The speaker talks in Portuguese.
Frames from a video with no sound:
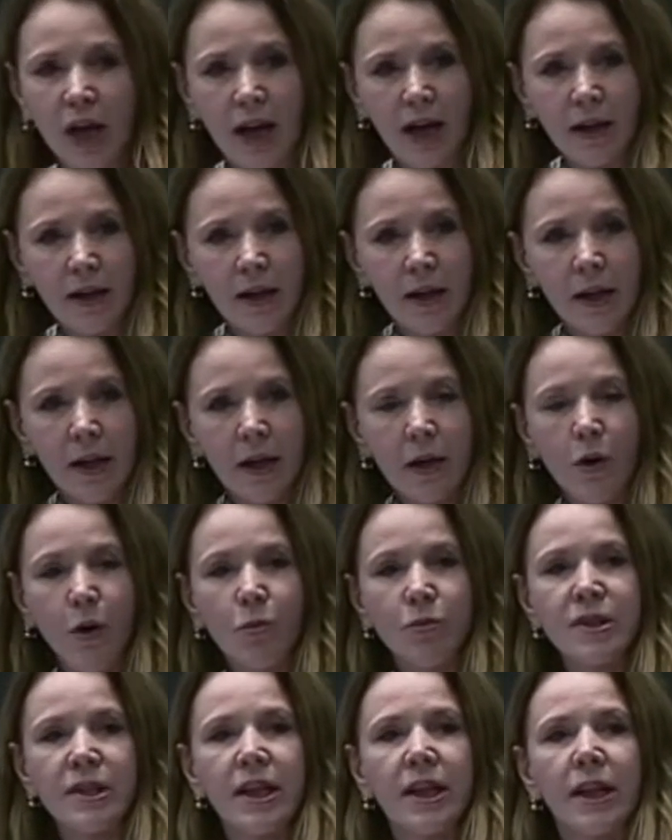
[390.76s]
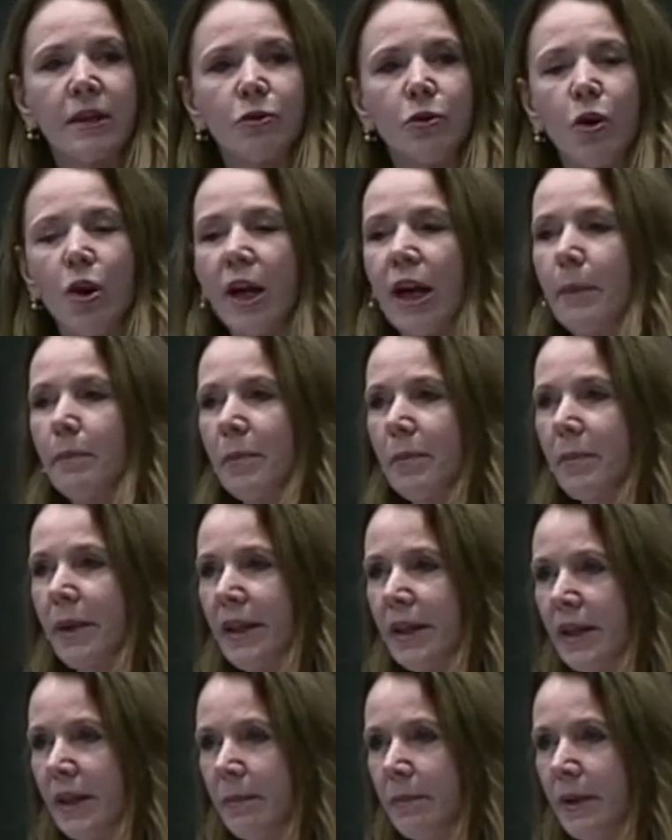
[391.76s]
já com o senador
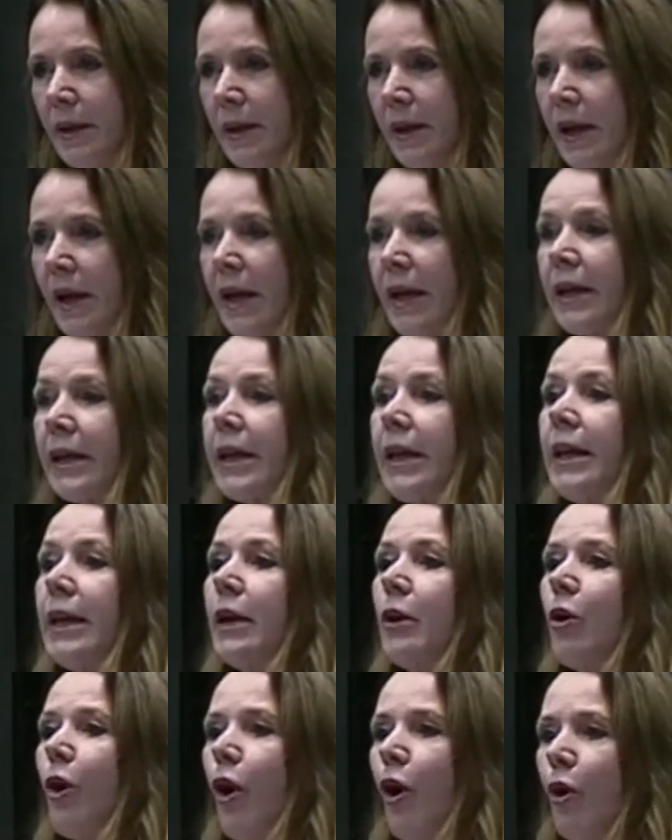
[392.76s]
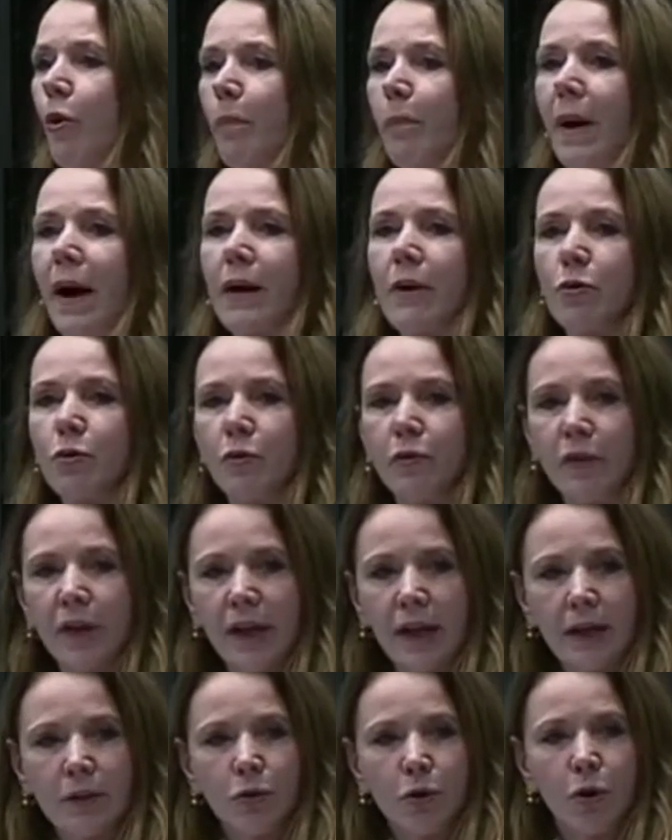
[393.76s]
Capiberibe, que ligou para o
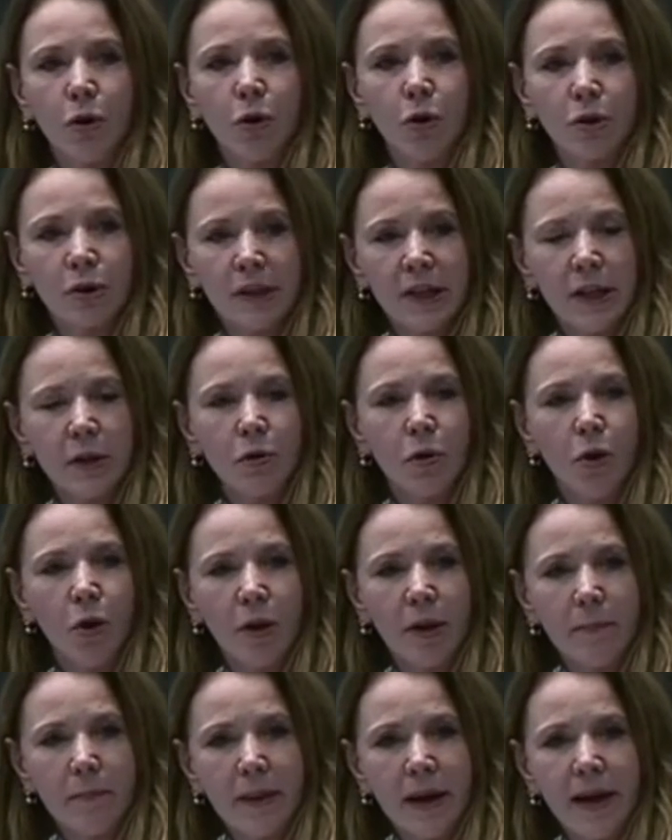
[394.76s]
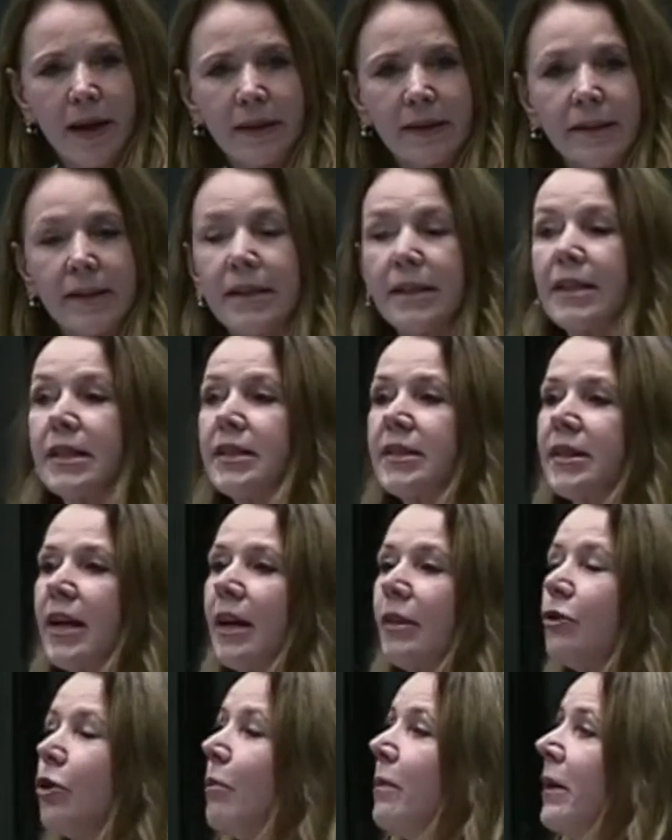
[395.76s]
governador Rodrigo Hollenberg, que
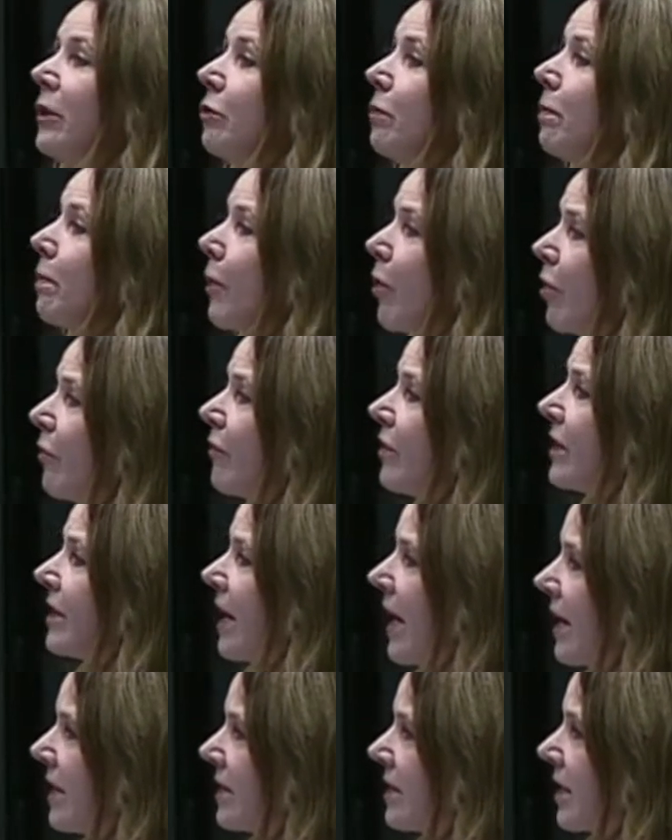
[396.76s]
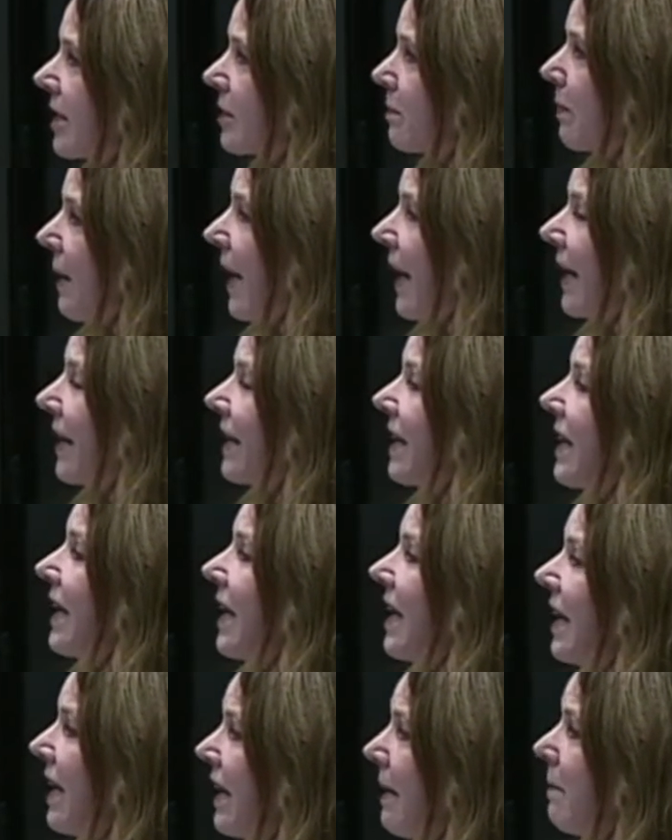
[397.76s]
está tomando providências para
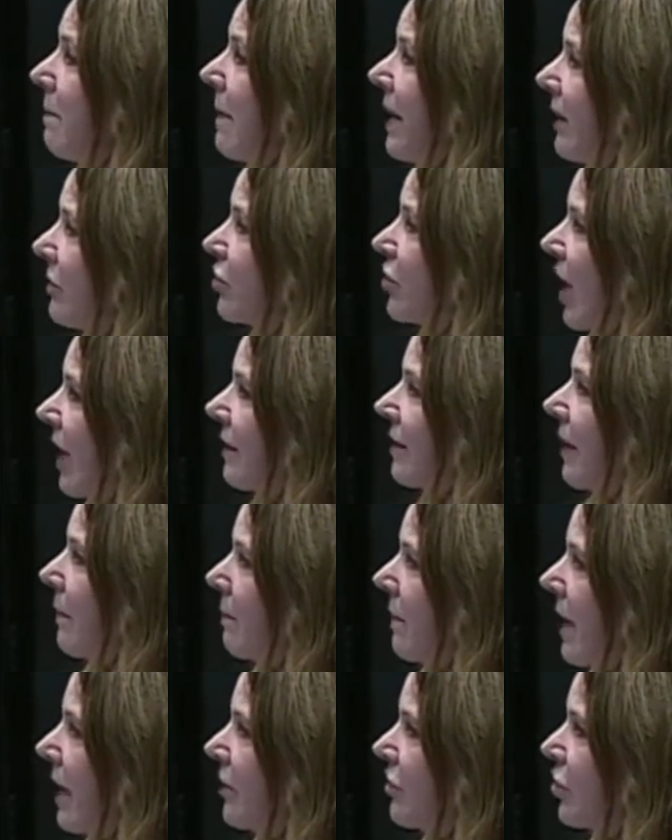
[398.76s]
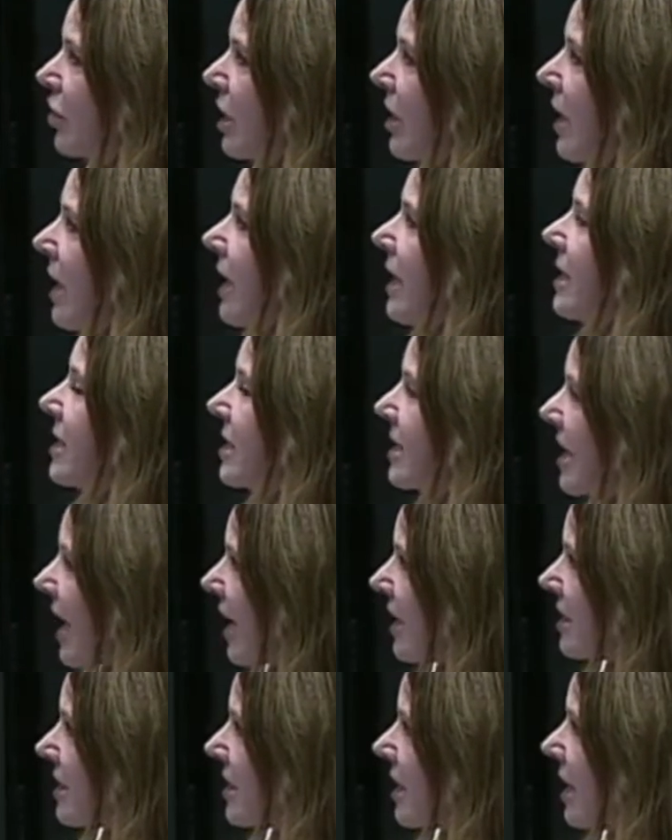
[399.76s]
que imediatamente
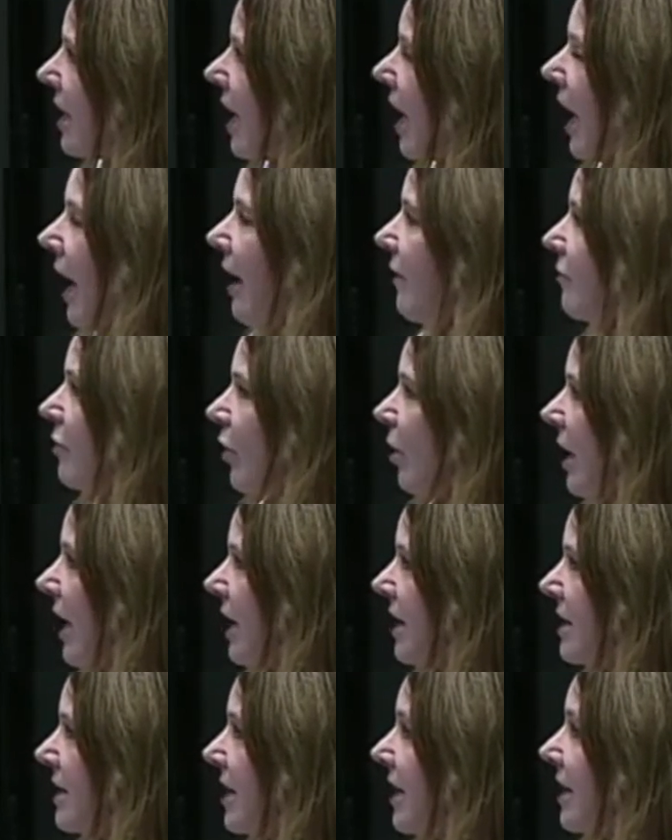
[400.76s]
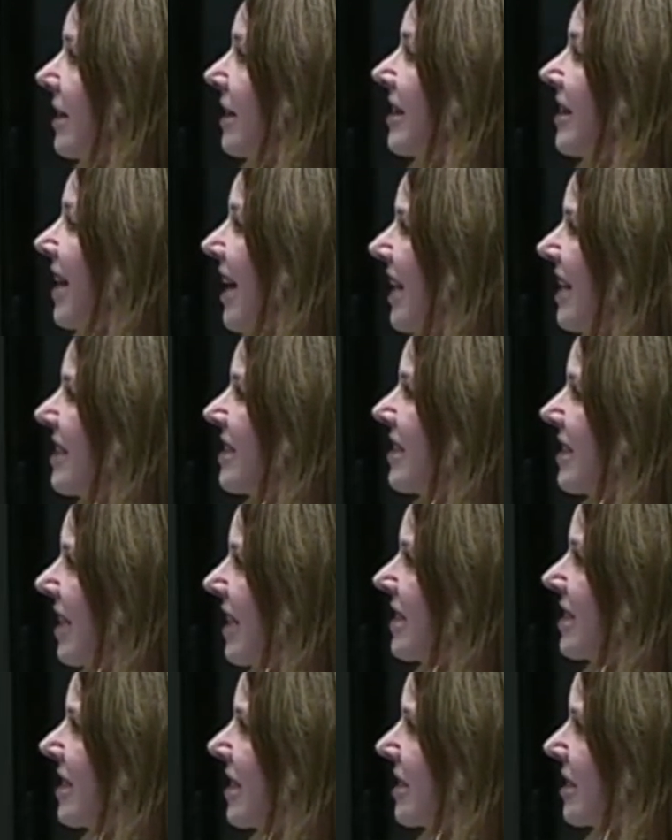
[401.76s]
cesse a violência
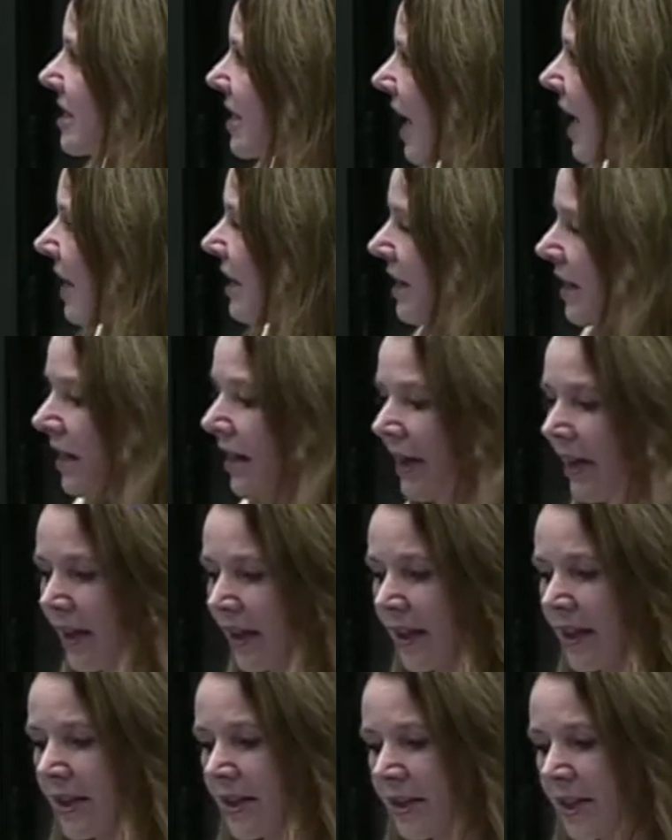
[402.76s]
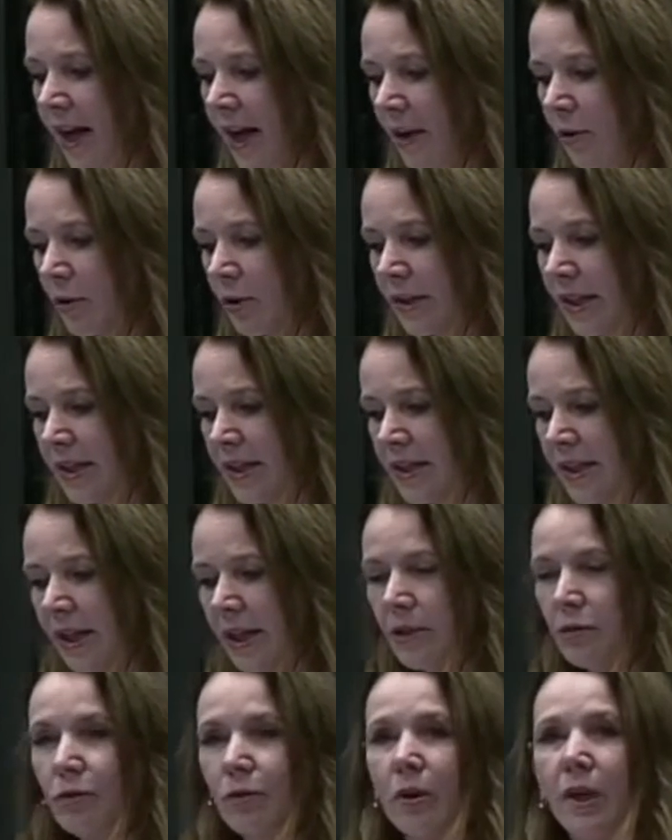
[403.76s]
desnecessária que está
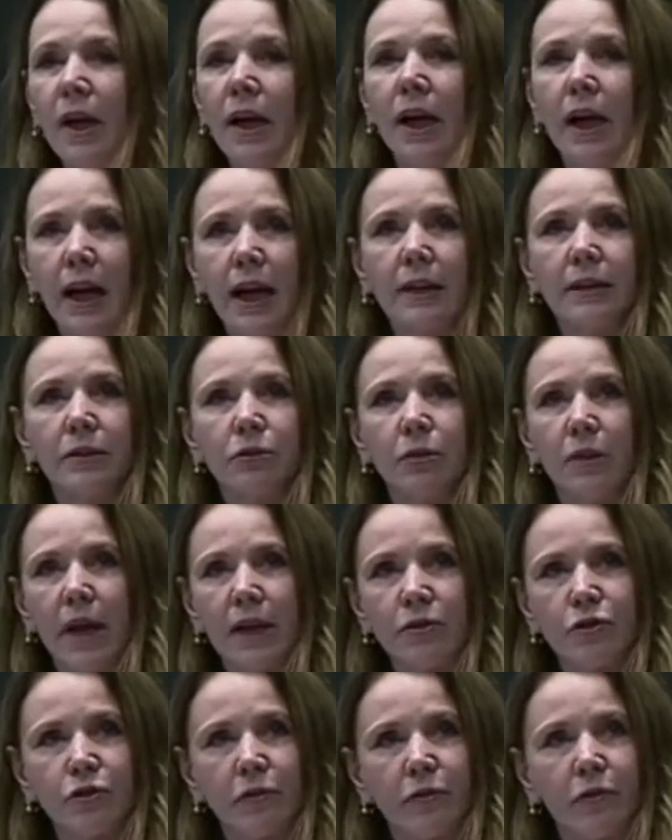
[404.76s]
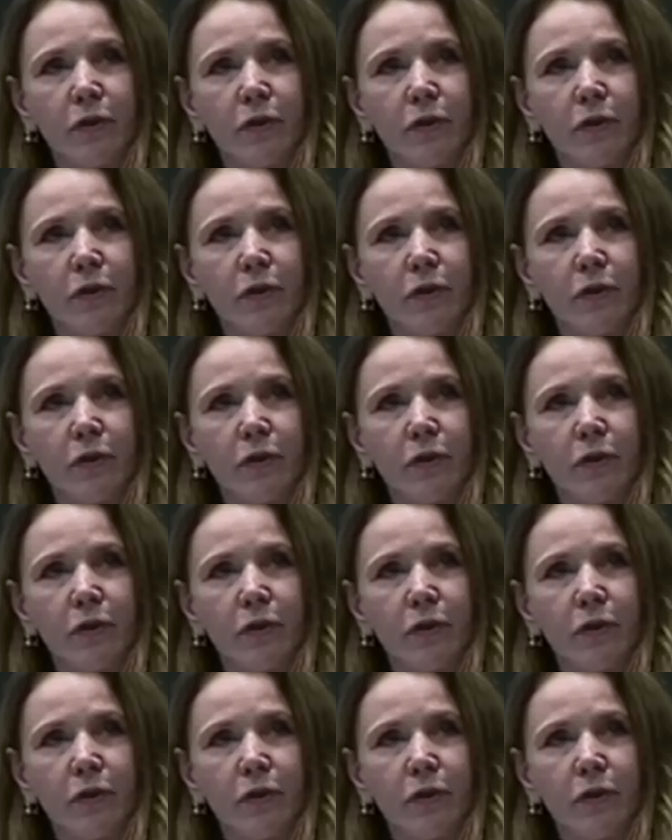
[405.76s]
acontecendo ali do lado